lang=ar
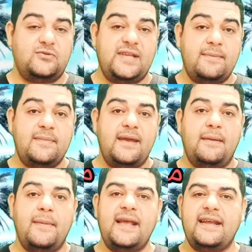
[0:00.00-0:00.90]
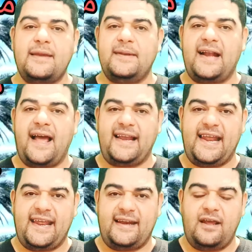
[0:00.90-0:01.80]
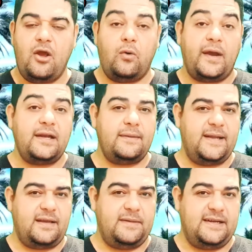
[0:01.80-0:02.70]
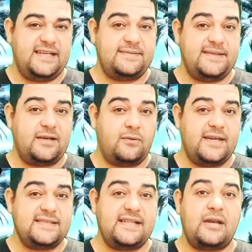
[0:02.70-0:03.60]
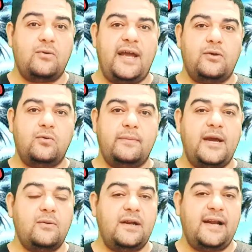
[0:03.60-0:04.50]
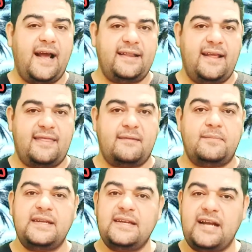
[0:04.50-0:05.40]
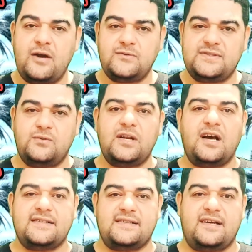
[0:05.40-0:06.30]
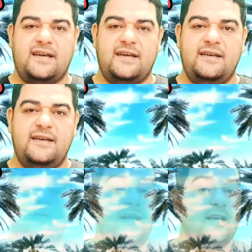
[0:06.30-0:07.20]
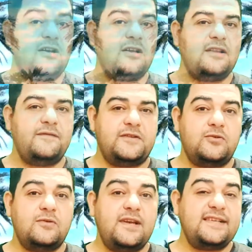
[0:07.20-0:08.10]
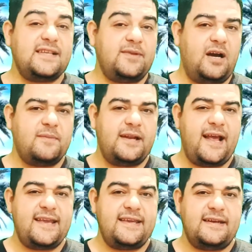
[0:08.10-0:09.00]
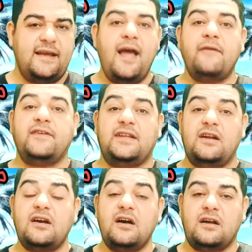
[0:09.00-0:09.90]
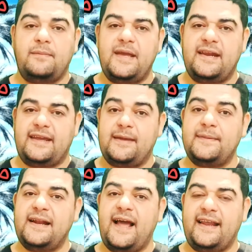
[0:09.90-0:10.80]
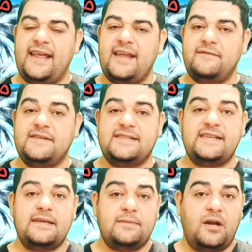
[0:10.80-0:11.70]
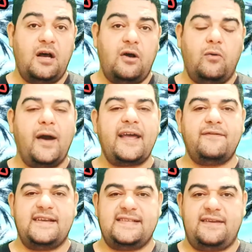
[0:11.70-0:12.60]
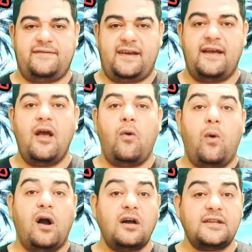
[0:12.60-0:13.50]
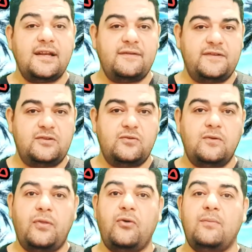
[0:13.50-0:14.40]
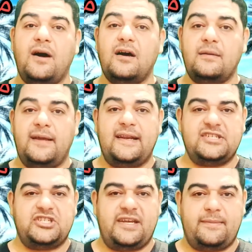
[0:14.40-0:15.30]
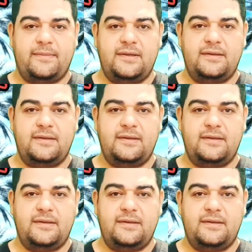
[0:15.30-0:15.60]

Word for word: يسمى مالك بن العجلان وخلي بالك من الاسم ده كويس لأنه هيكون محور الأحداث بين الأوس والخزرج ولكن قتل الفتيون ليس بالأمر الهين فتنكر مالك ابن العجلان في زي امرأة وأخفى سيفه وقتل الفتيون ثم هرب إلى الشام